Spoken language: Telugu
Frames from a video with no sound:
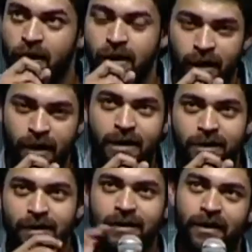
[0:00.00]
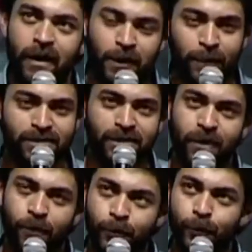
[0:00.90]
ఆయన నిహారికకి ఇది కరెక్ట్ ప్లేస్
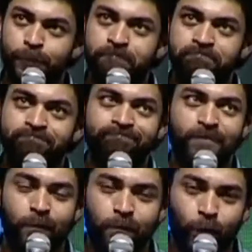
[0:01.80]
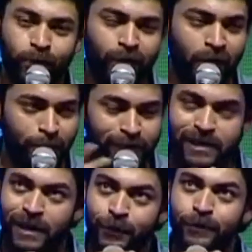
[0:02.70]
అని నాకు మొదట్లో
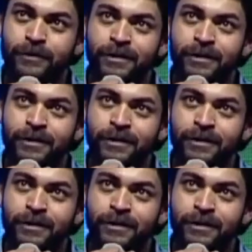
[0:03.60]
అనిపించలేదు